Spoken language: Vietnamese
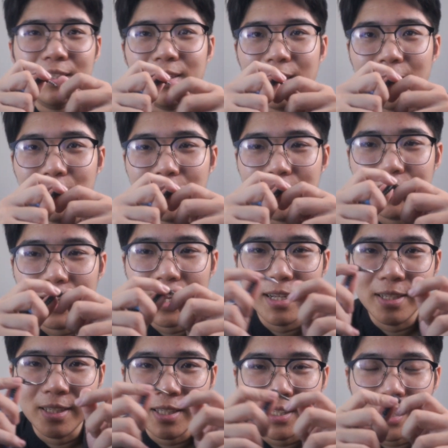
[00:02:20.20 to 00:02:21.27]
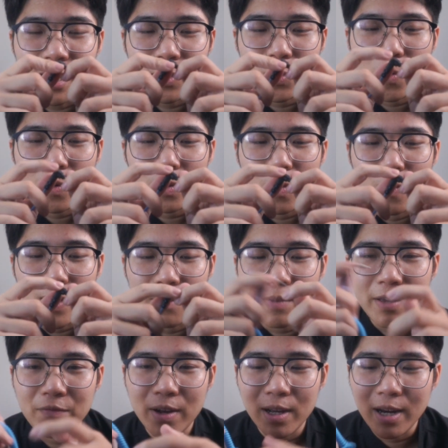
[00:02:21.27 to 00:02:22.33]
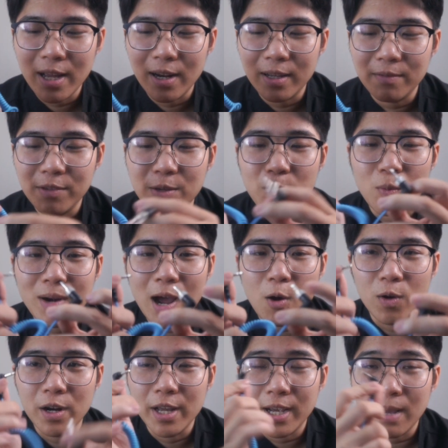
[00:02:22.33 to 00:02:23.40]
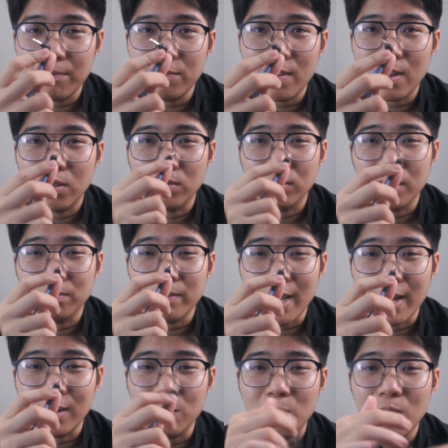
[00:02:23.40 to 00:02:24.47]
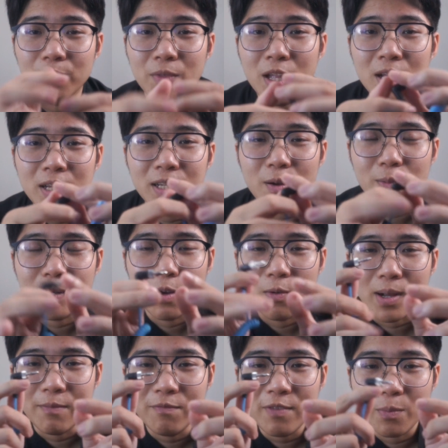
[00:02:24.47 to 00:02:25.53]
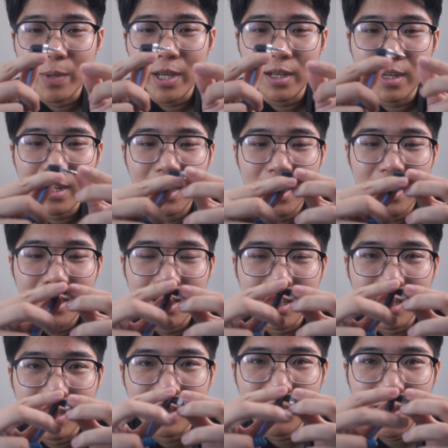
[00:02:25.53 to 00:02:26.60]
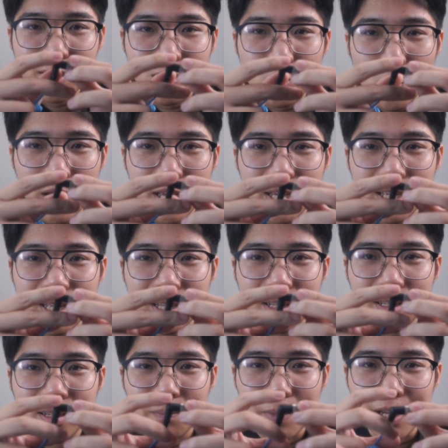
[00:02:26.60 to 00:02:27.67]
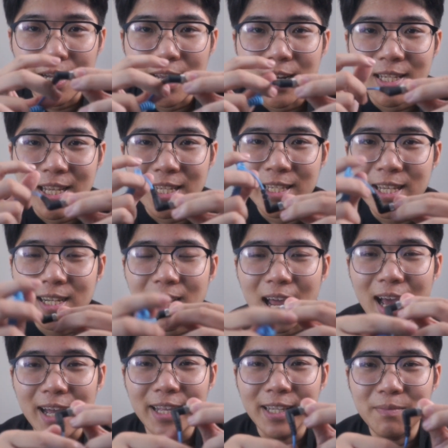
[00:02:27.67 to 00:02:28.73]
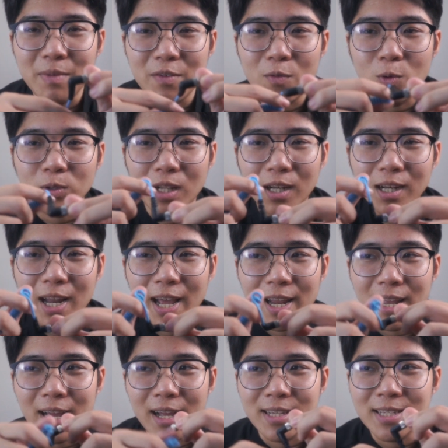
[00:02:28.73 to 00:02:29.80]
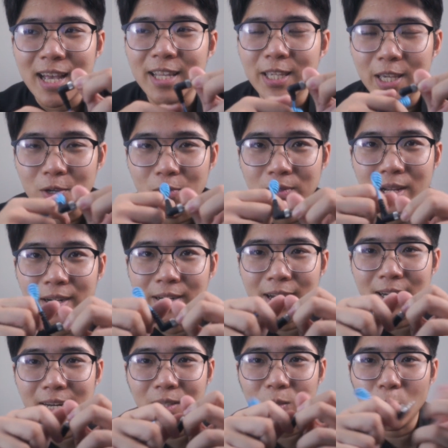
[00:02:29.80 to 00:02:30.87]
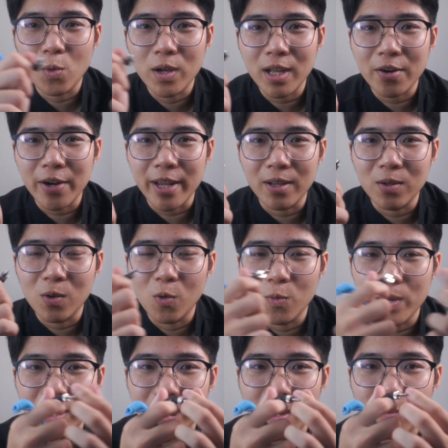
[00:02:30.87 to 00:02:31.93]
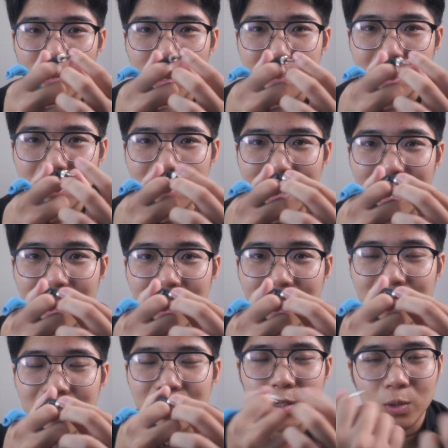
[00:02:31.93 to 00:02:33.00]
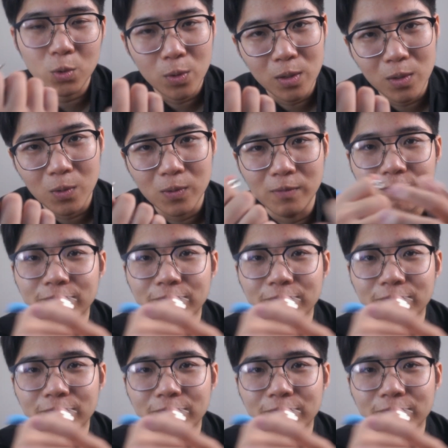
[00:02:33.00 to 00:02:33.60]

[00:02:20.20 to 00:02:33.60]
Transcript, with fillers: kiểu như uh, nhét vô cái lỗ gắn mic cái này như một đầu là để cắm vào máy ảnh đúng không thì một đầu cắm vào mic á thì bạn nó xoay bạn nghĩ là sẽ siết lại nhưng mà vô tình là sai chiều thành ra là tuôn cái ren của bên trong cái mic đó ra nó tuôn ra luôn